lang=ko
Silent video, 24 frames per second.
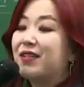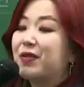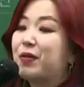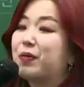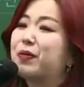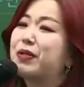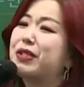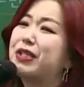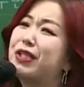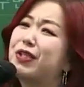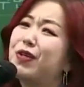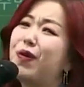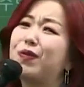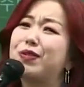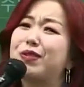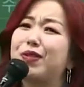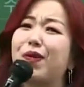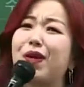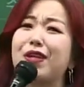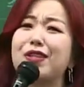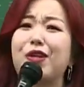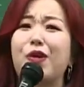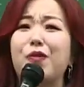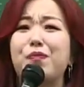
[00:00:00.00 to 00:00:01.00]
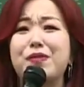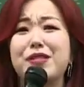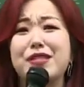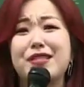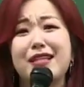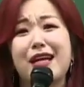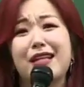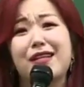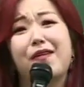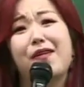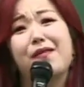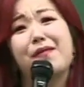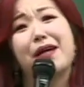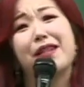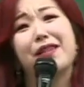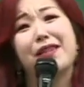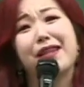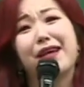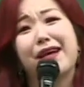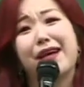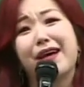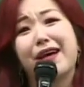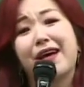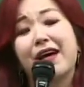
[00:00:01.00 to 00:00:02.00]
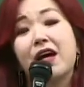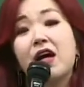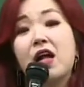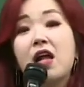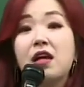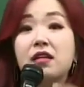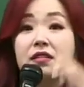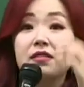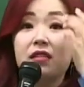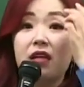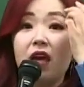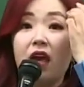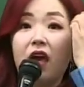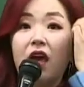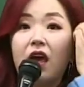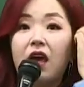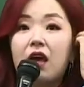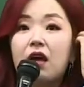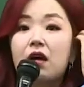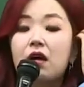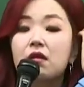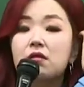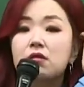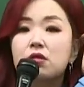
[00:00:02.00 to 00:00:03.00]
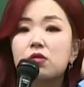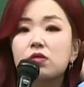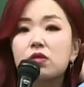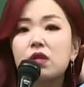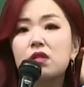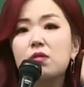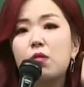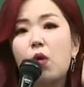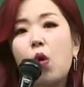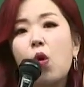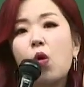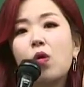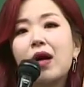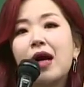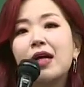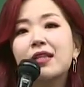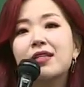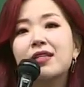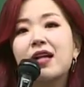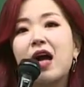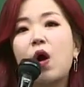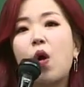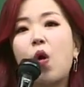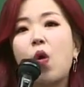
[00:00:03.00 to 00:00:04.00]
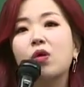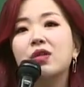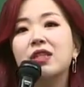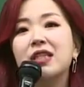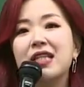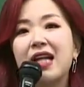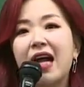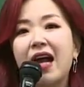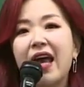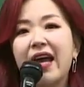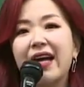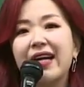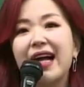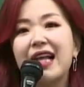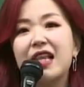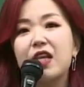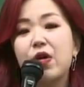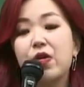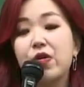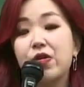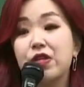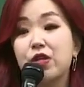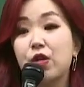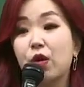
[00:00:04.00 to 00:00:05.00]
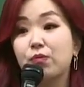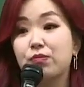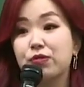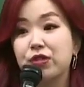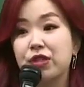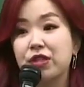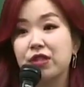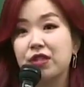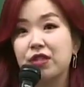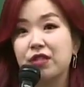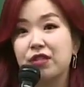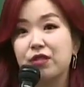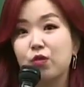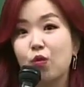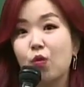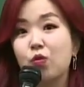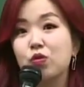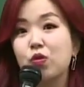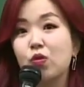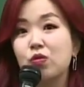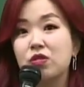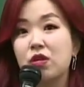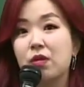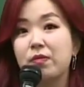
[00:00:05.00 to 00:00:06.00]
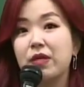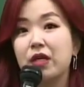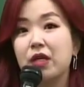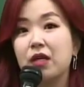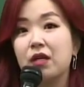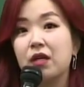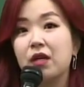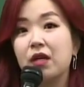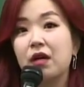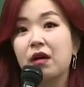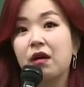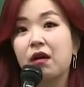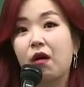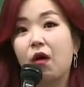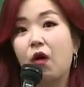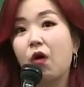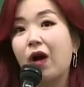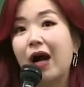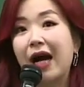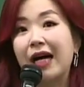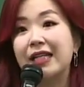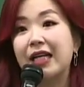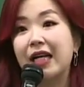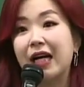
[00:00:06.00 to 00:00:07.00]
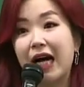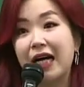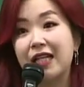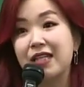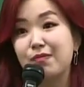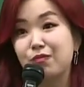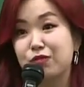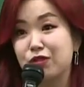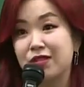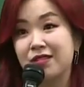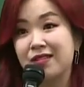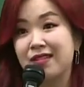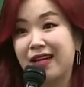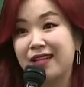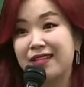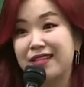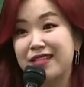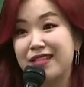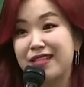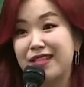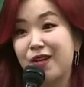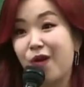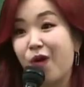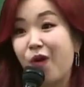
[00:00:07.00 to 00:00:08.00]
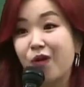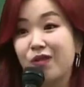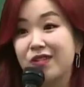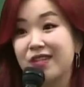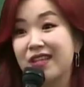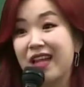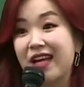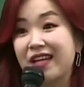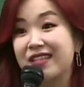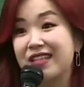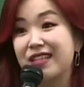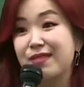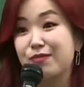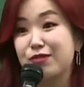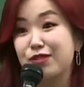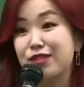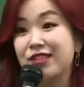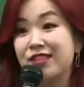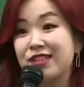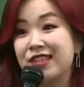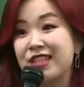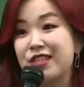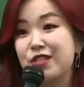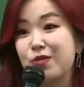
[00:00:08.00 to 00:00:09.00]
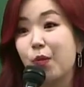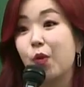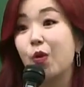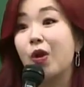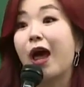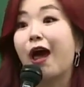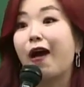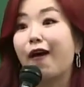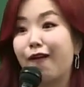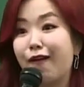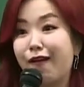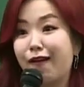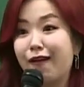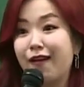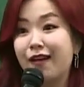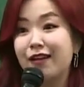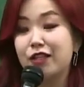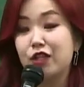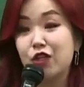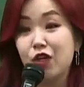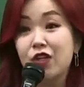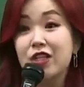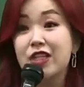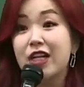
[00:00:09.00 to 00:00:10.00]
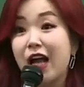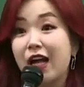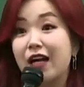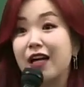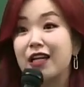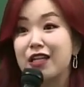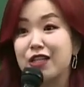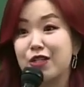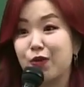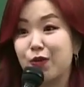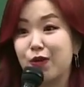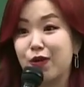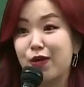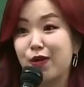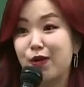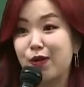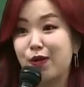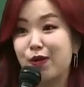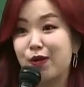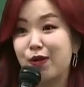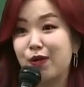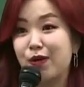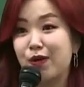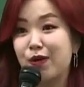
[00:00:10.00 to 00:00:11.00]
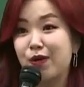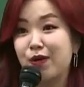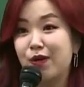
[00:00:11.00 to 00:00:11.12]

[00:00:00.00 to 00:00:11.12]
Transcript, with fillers: 여러분 기억 들어갔다고 비슷하다고 하면 안 돼. 그게 선생님 어간이랑 어근이랑 헷갈려요. 이런 분들은 공통점이 어간의 간이 무슨 간인지 어근의 근이 무슨 근인지 몰라요. 그러니까 헷갈리는 거예요.